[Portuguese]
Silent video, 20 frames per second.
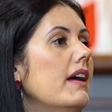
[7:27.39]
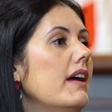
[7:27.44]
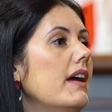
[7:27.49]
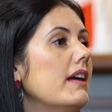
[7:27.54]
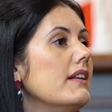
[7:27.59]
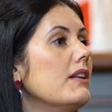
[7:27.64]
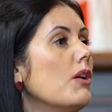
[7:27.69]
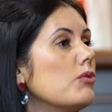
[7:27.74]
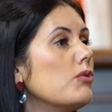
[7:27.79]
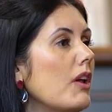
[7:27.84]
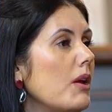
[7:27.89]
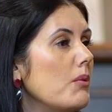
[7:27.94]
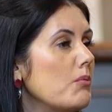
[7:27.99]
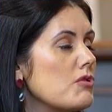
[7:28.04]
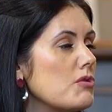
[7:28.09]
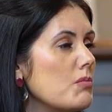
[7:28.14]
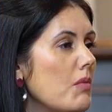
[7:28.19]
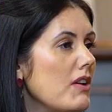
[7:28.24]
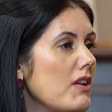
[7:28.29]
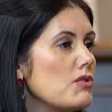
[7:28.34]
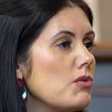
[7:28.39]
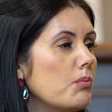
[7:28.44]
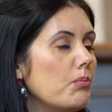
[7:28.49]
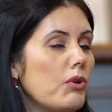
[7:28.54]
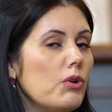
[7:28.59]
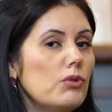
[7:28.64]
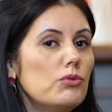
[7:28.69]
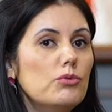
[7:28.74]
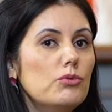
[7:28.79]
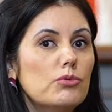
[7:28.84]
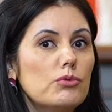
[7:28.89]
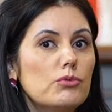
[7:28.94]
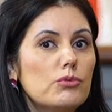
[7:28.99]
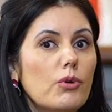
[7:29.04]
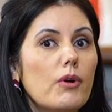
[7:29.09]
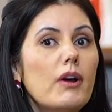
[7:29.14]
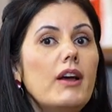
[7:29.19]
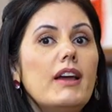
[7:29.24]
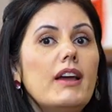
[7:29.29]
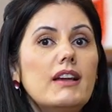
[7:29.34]
é não temos mais o
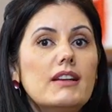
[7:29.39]
produto.